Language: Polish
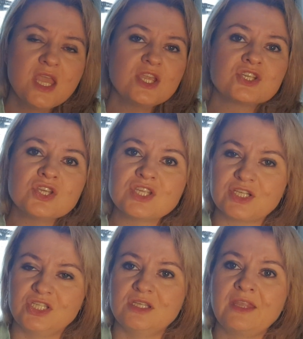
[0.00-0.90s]
I
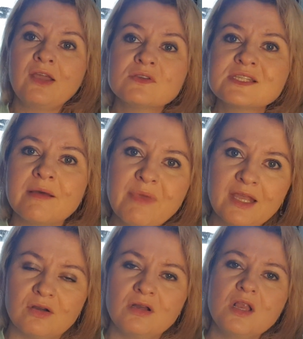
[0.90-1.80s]
życzę Ci tego
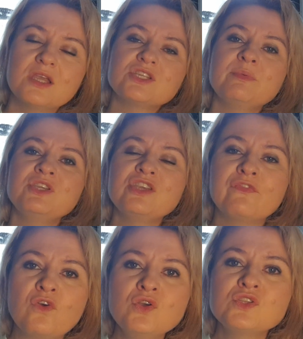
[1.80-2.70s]
samego, żebyś się
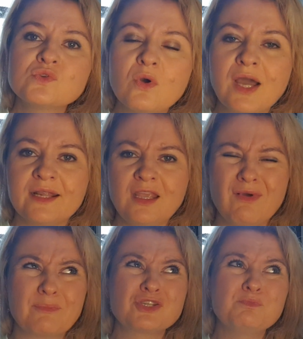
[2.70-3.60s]
w końcu
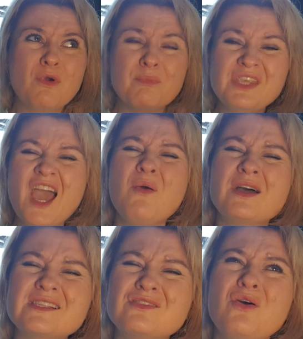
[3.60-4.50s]
ogarnęła.
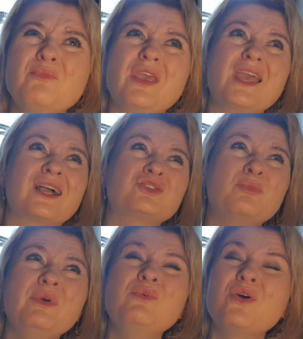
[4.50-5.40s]
Przypomniała sobie, jak to
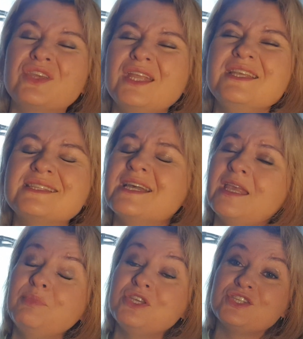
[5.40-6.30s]
było kiedyś
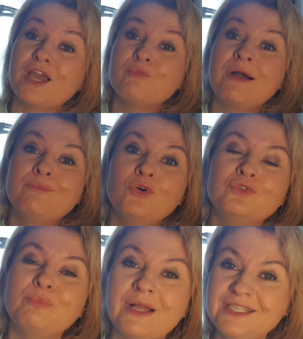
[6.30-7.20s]
zajebiście, jak byłam
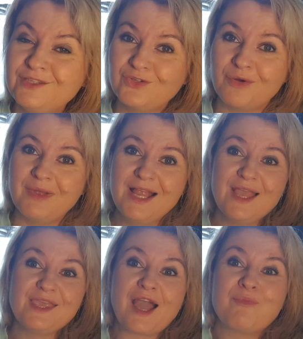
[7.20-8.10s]
młodą panienką,
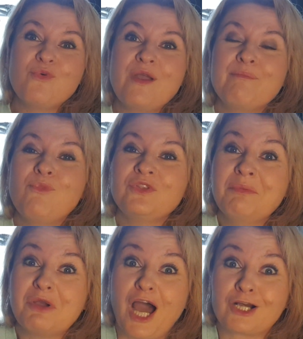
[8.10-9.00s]
jak byłem
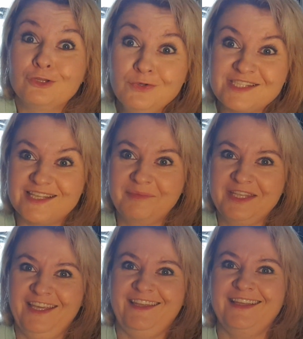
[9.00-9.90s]
młodym Karlusem,
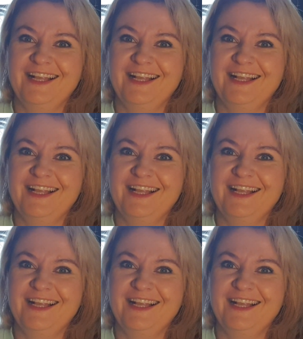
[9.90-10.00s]
nie?